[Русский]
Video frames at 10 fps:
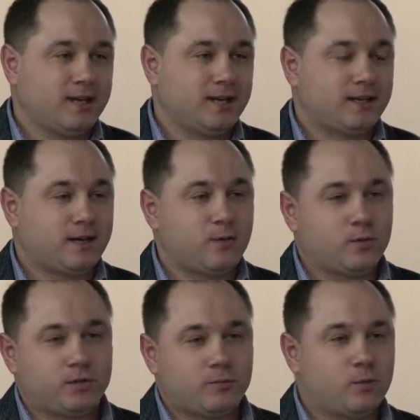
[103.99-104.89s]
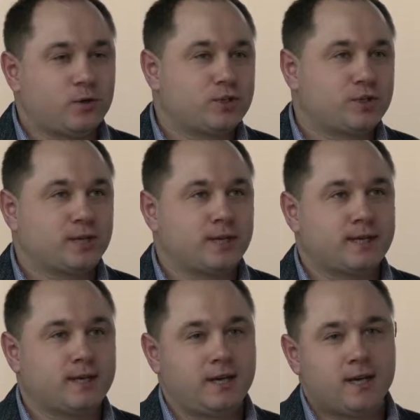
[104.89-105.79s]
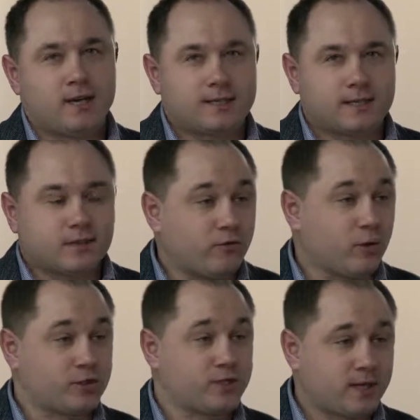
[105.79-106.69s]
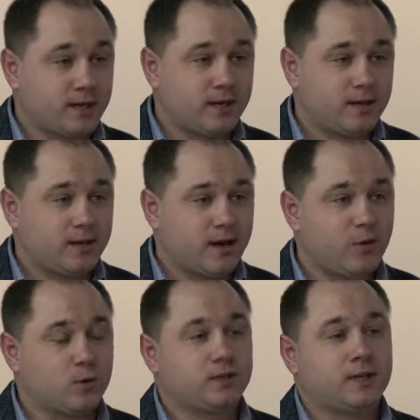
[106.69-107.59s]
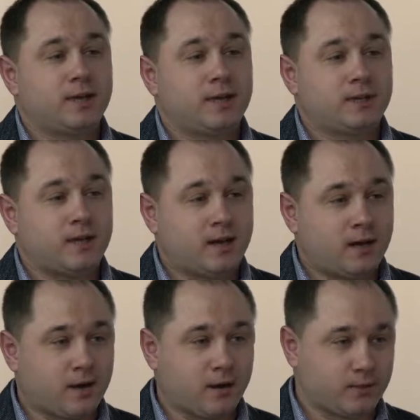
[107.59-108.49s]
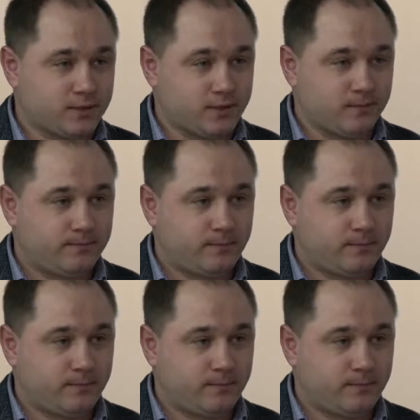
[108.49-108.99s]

это охота больше э, творческая, охота на ракурсы.